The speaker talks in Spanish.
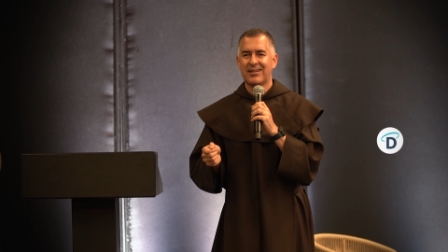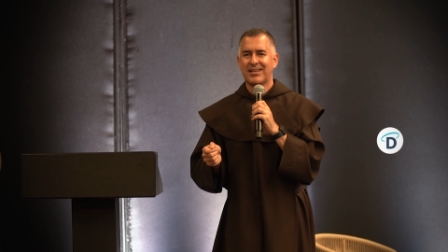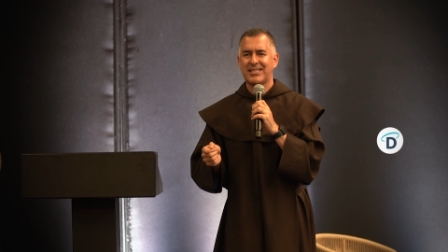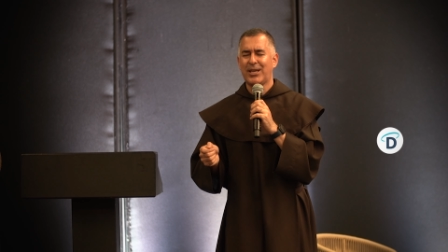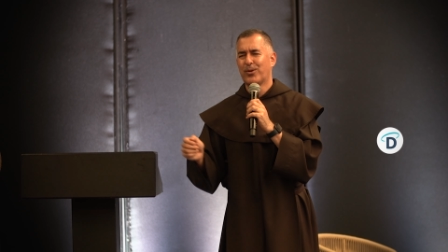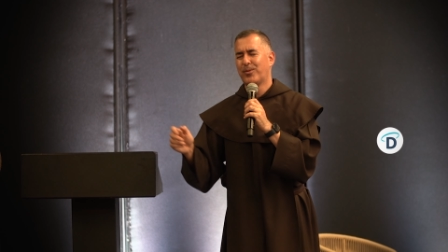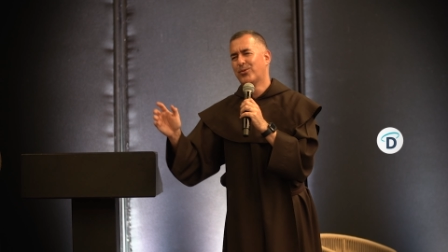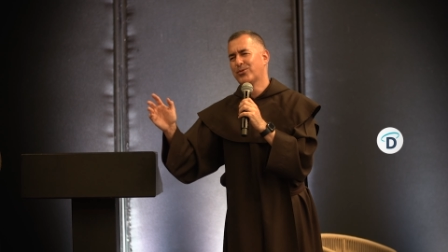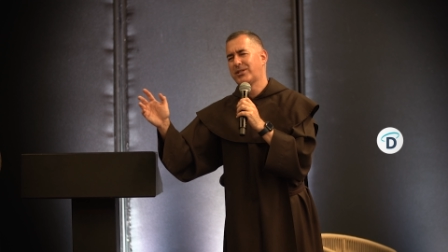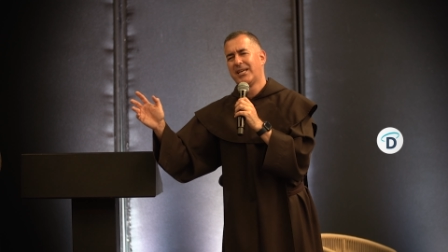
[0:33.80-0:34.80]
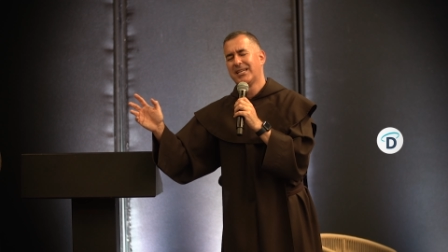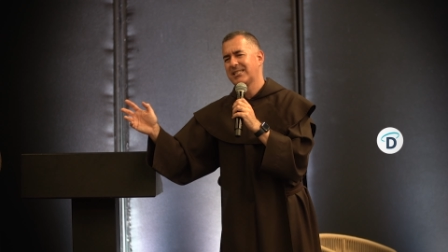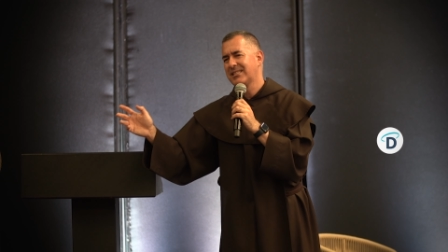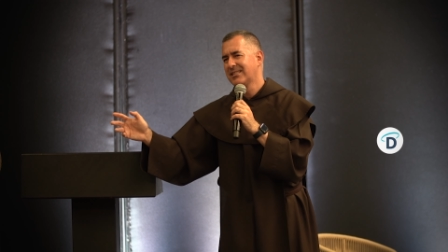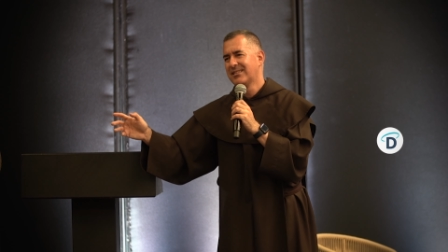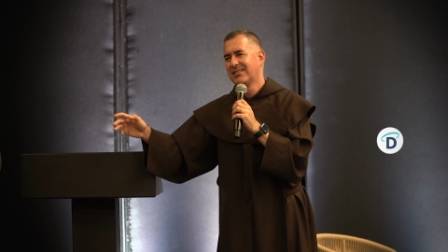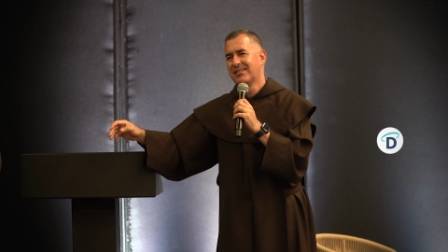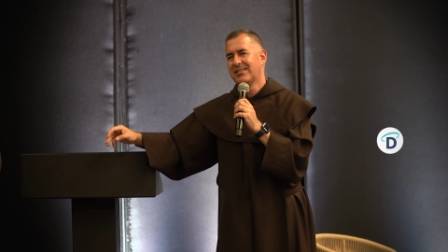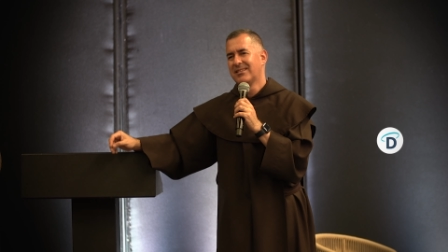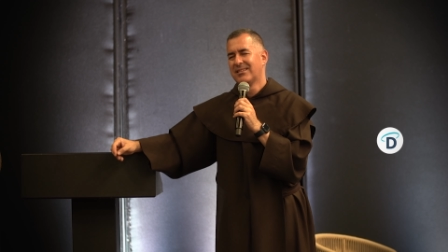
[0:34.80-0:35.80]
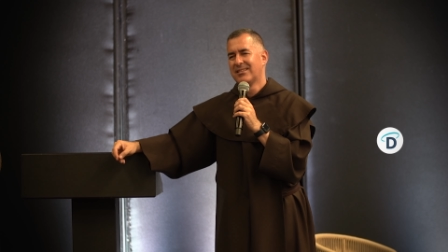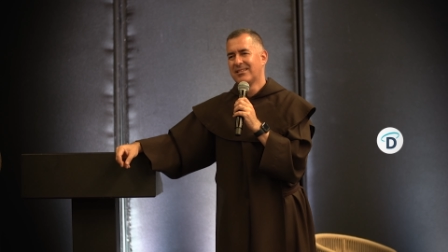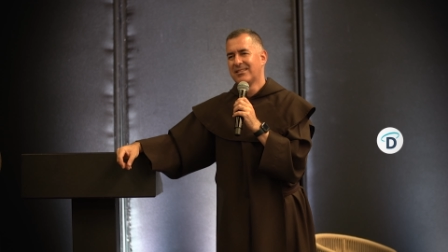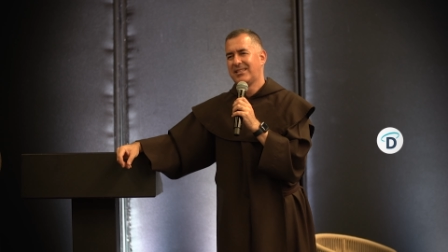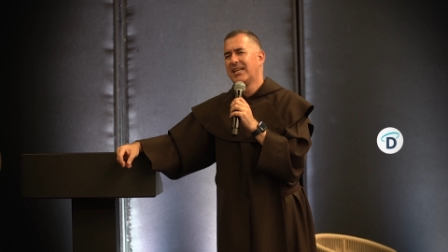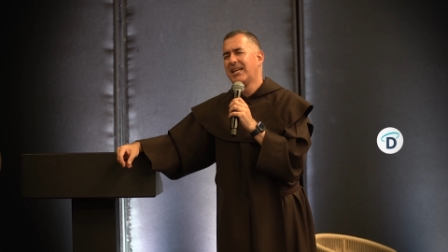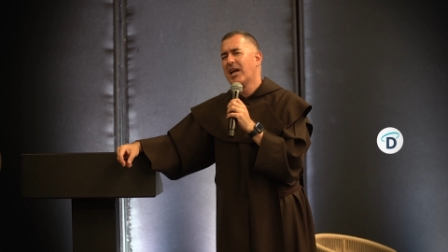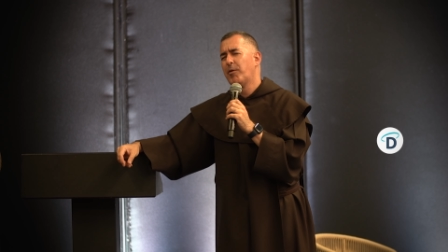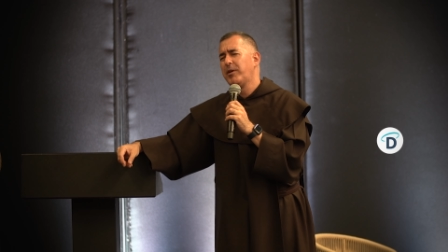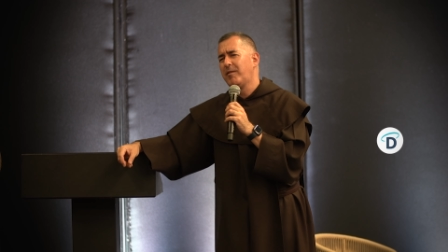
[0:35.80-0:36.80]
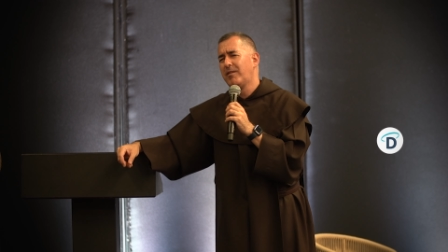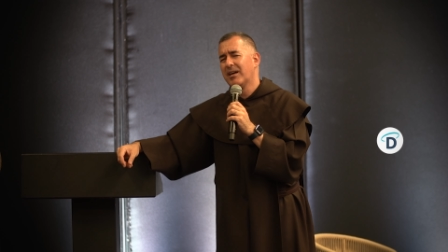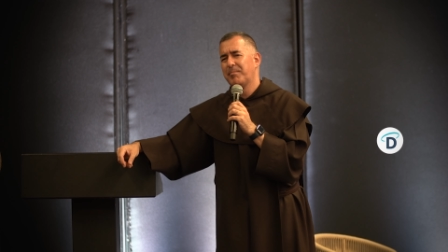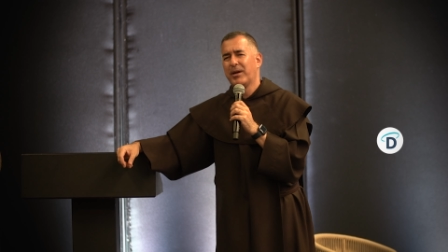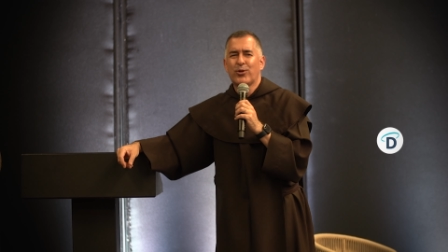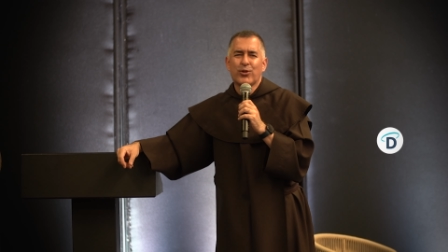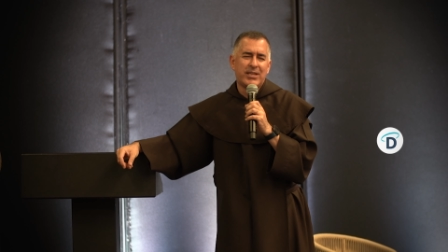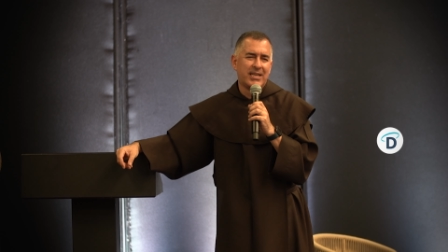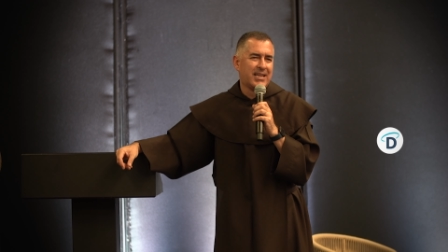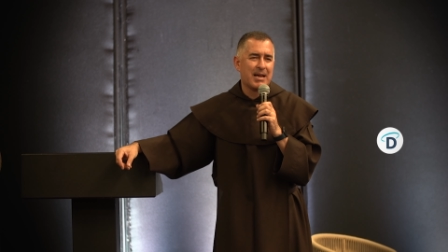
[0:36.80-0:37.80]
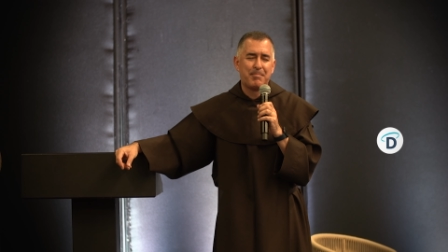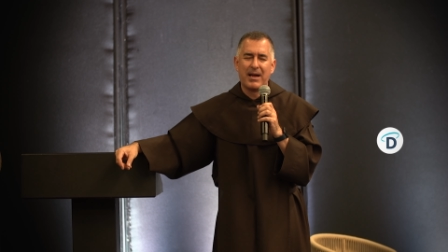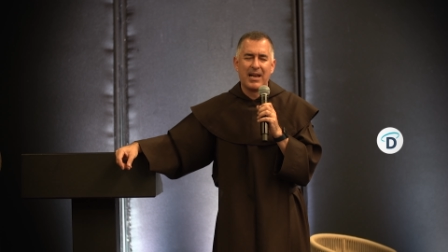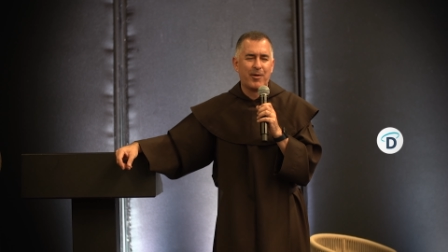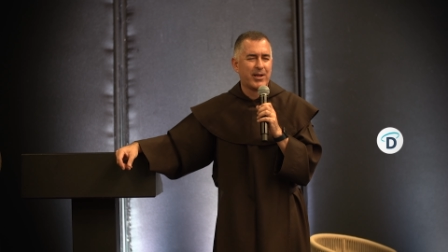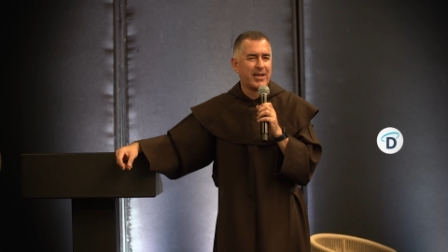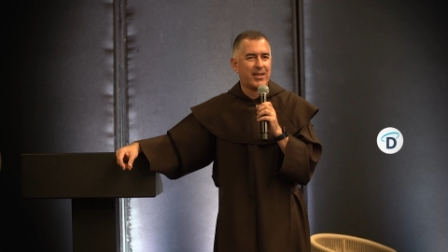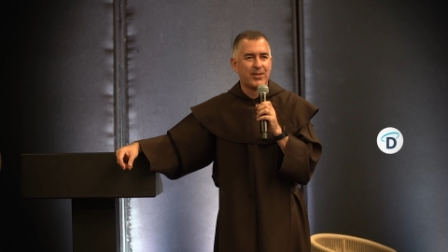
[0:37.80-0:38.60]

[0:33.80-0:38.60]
Les digo, ustedes tienen la Biblia, pero no tienen la palabra de